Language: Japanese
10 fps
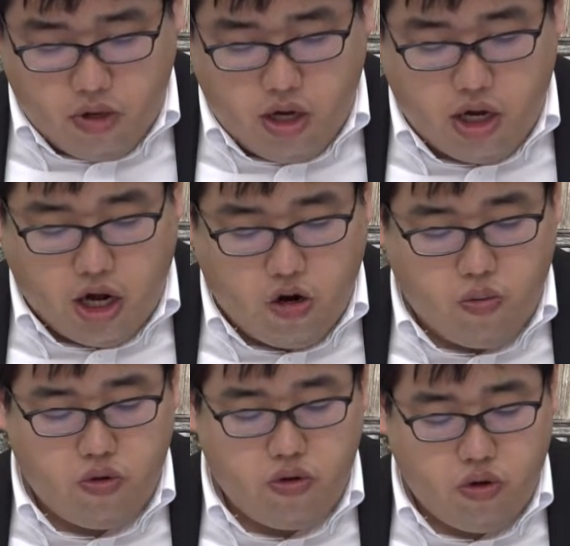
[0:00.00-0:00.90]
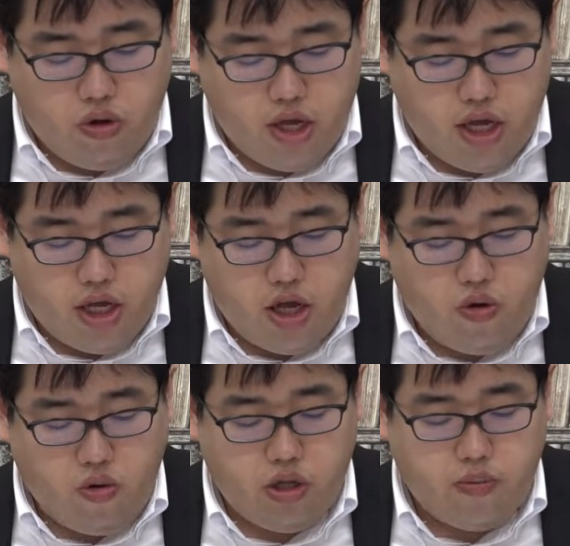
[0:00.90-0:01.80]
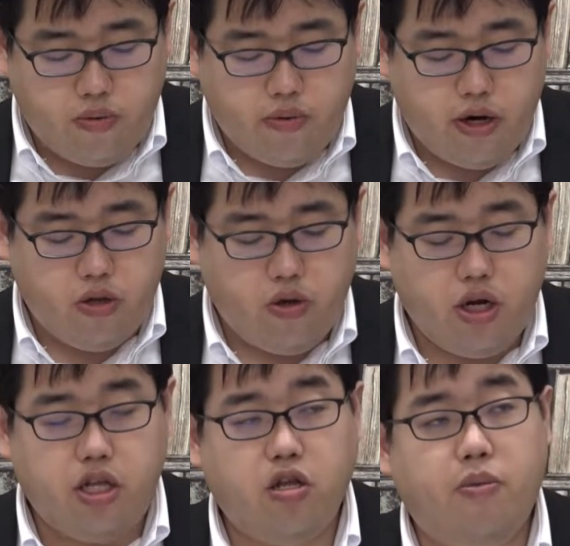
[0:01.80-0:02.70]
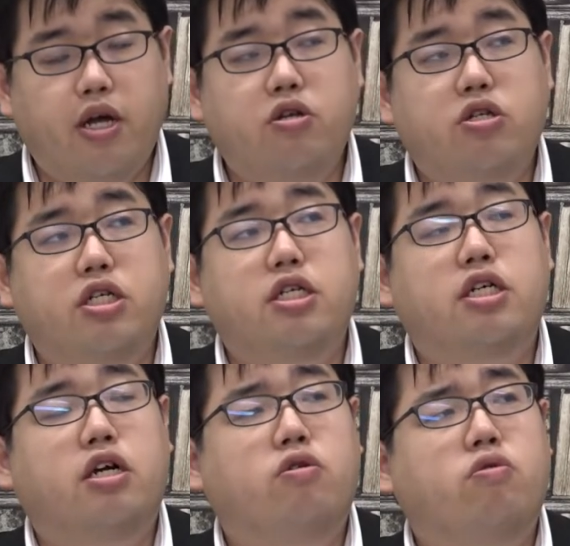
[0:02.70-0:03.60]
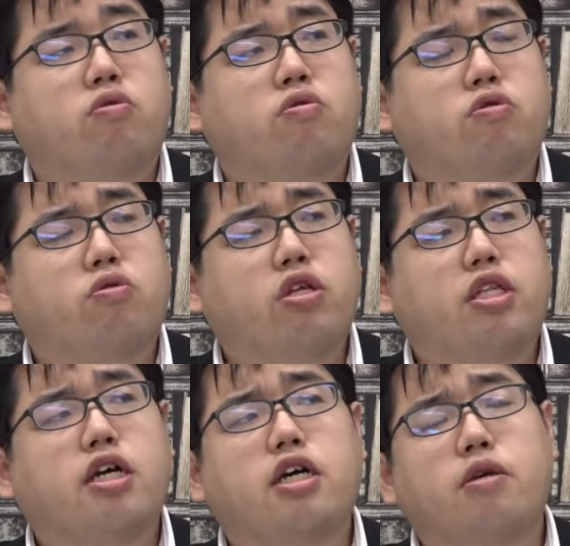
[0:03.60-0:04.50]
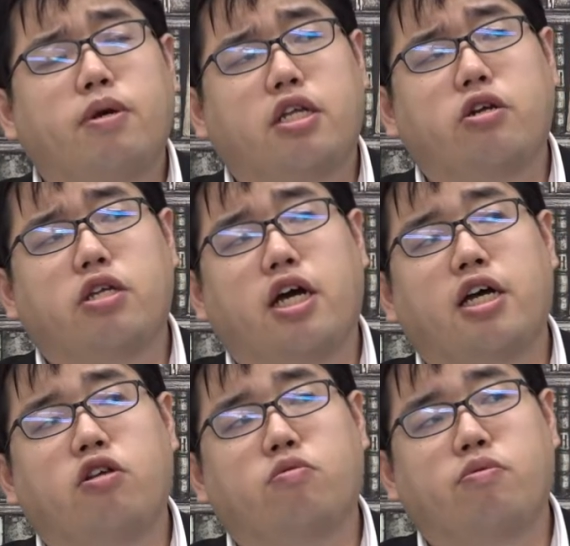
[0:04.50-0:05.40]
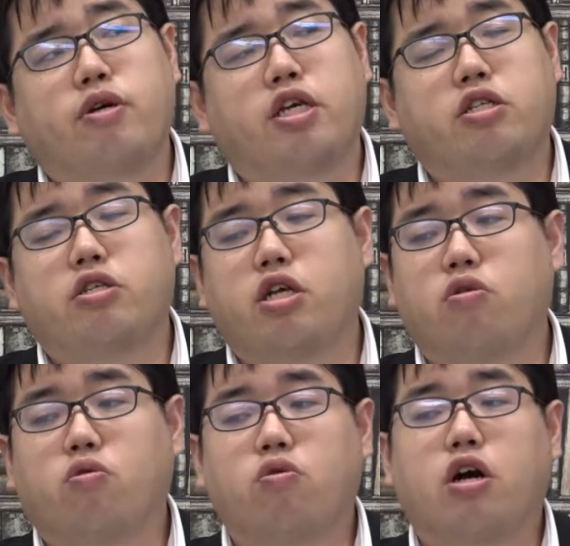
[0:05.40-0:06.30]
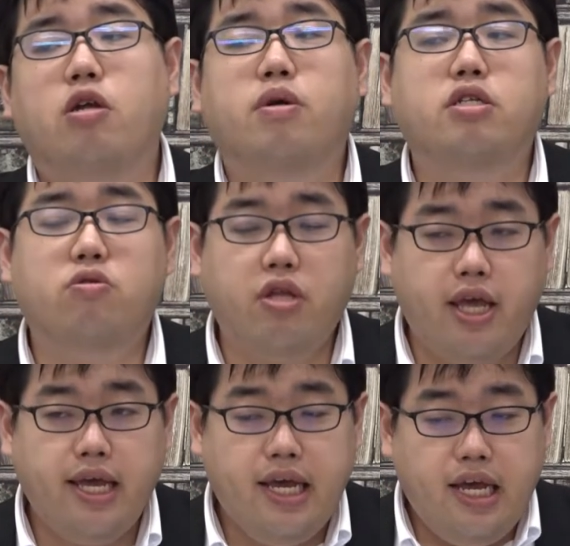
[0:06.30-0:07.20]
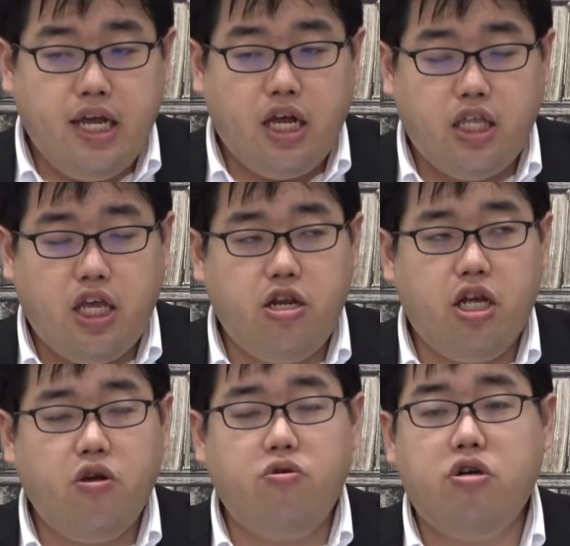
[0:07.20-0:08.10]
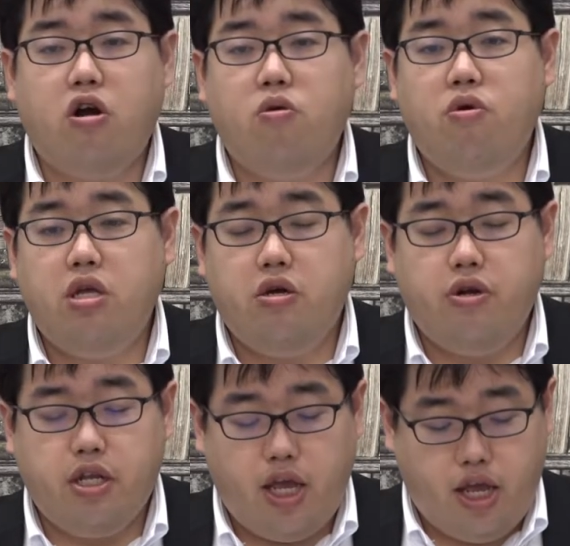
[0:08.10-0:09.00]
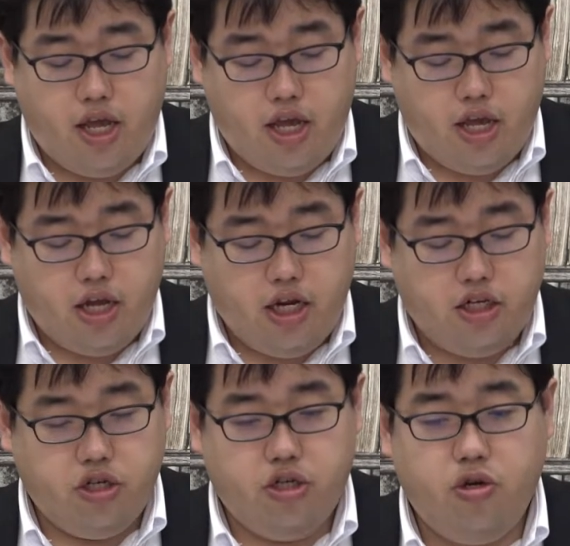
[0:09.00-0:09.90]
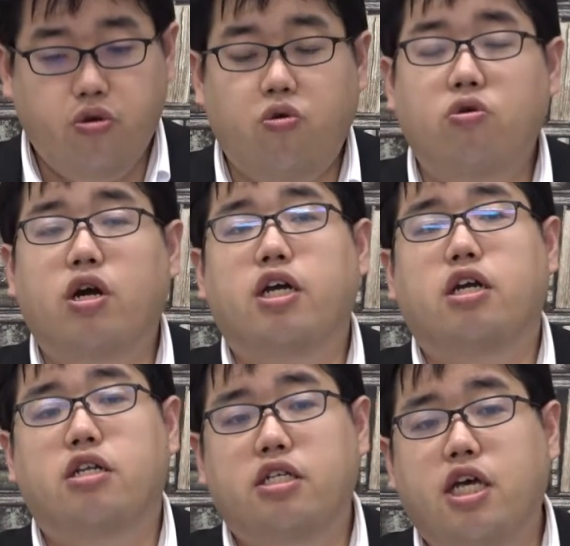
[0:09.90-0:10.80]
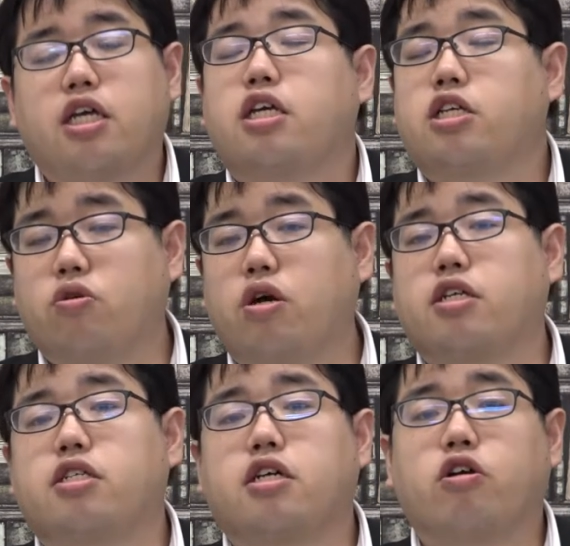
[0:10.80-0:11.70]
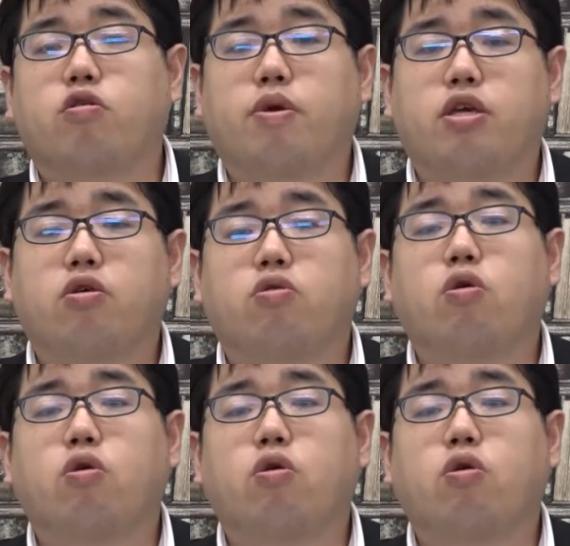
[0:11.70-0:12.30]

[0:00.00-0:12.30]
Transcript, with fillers: あ、過去問の、えー、傾向という部分は割とある程度毎年、あのー、そういった今言ったような難易度の部分は引き継いでいるところがありますので、できるだけ多く過去問には触れて、えー、練習するように心がけてください。以上が数学の勉強